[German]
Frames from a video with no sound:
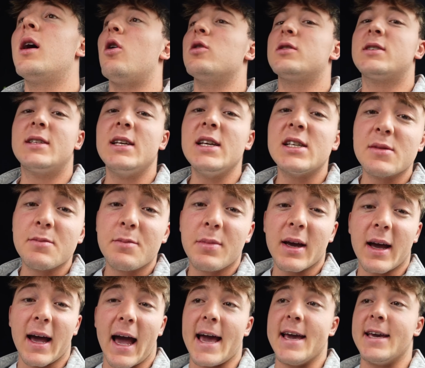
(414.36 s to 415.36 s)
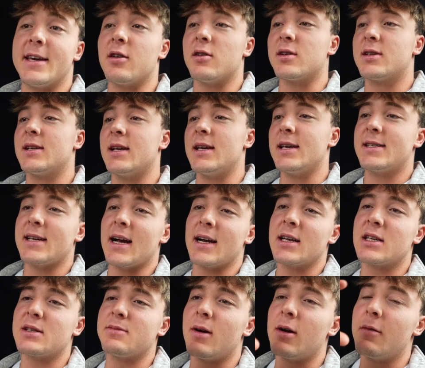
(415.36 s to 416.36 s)
aus diesem Bereich, aus, ich sage
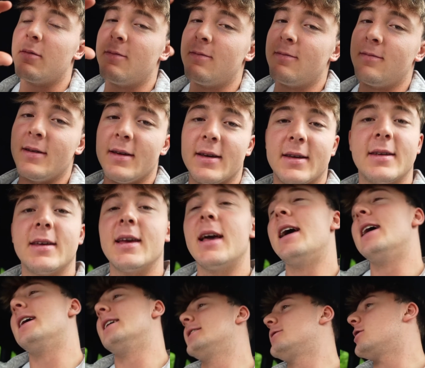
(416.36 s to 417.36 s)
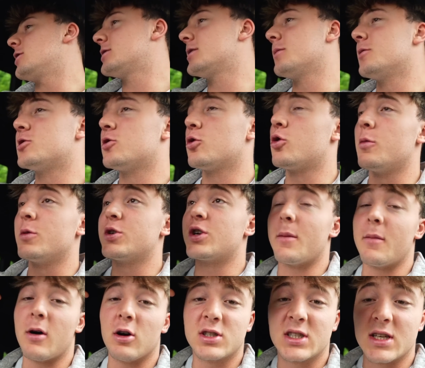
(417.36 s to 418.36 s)
jetzt mal, ich das hört sich immer so komisch
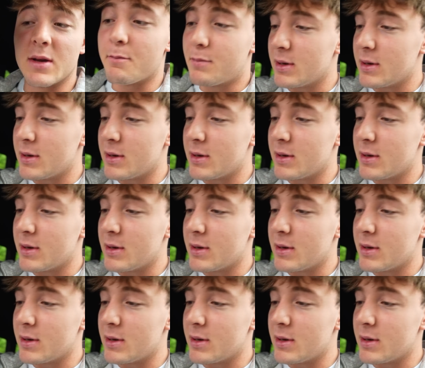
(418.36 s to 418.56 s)
an. Aus dem